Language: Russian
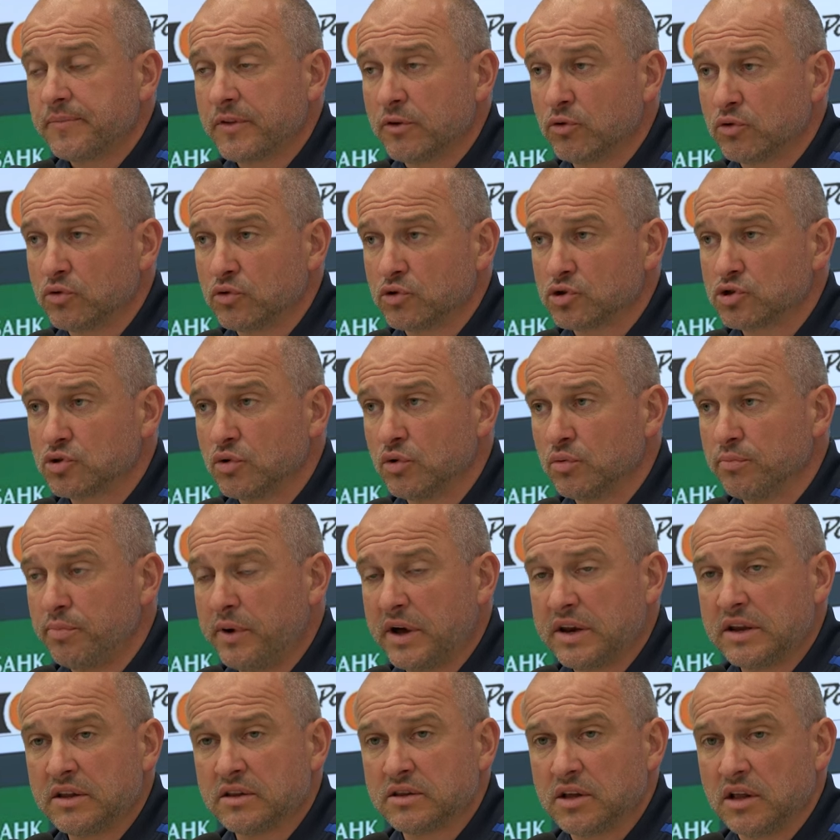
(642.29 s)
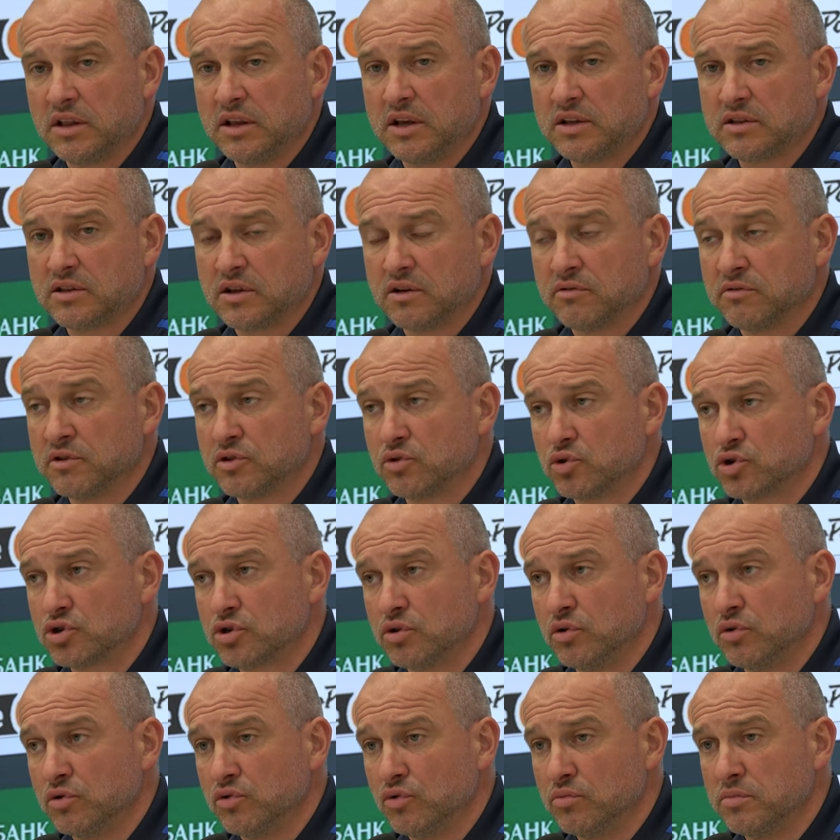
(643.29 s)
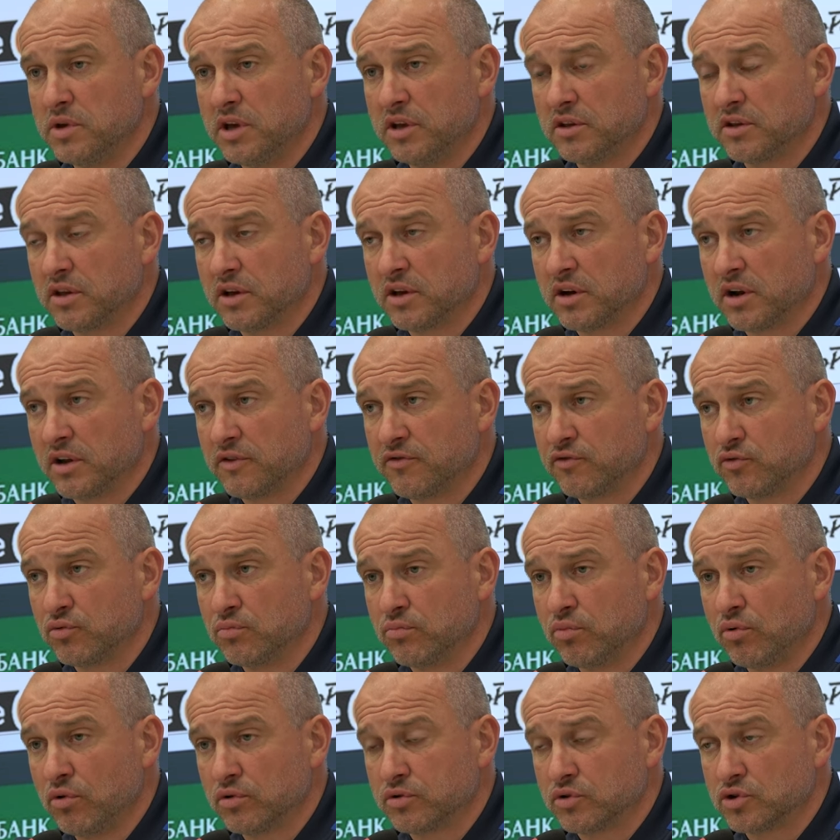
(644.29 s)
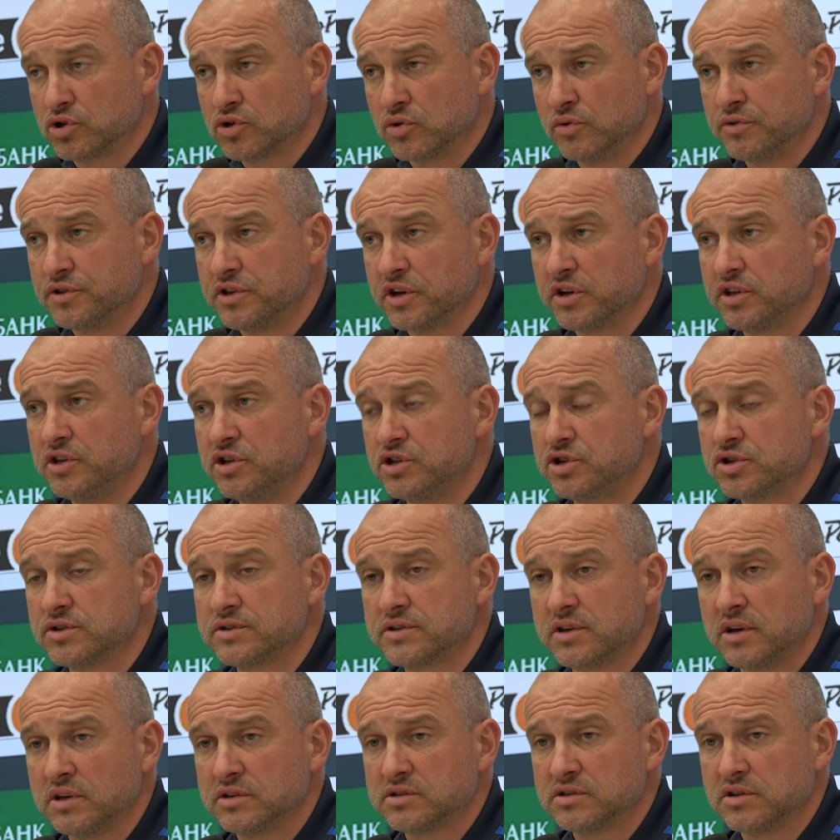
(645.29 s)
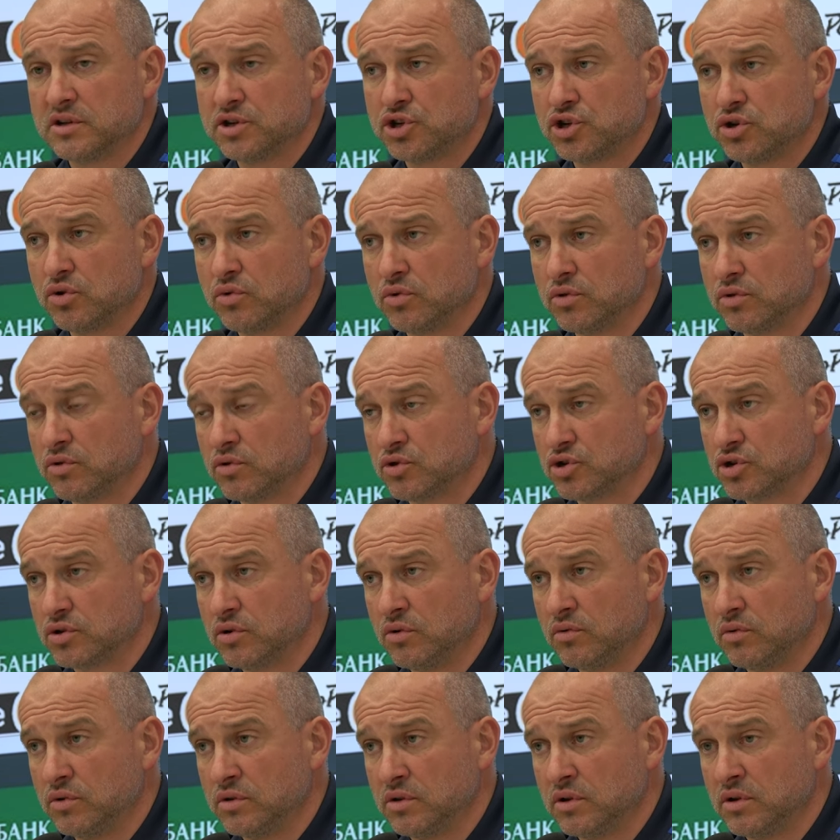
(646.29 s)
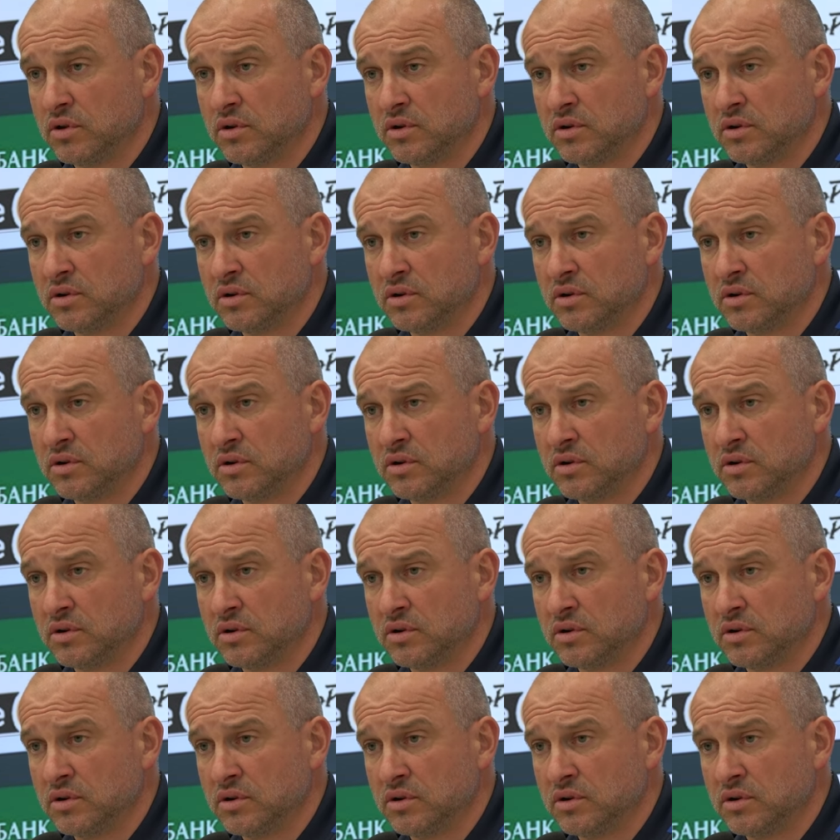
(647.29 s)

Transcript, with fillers: вот, то, что он парень талантливый, то, что он умеет играть в футбол, то, что он технически оснащен, то, что он